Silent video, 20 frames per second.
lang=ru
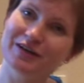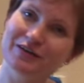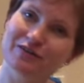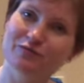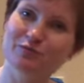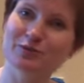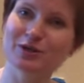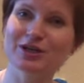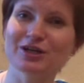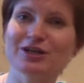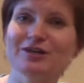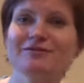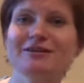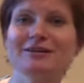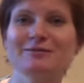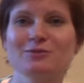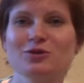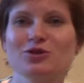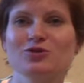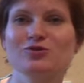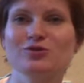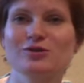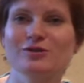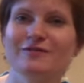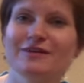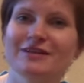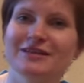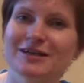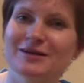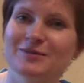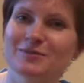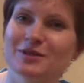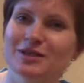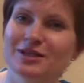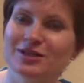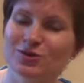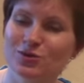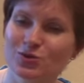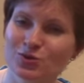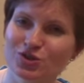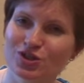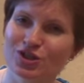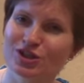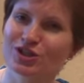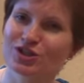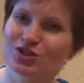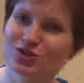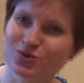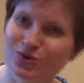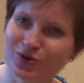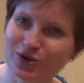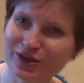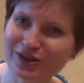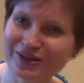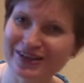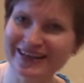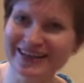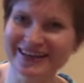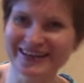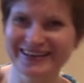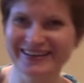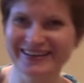в перерывах между схватками до душа дошел,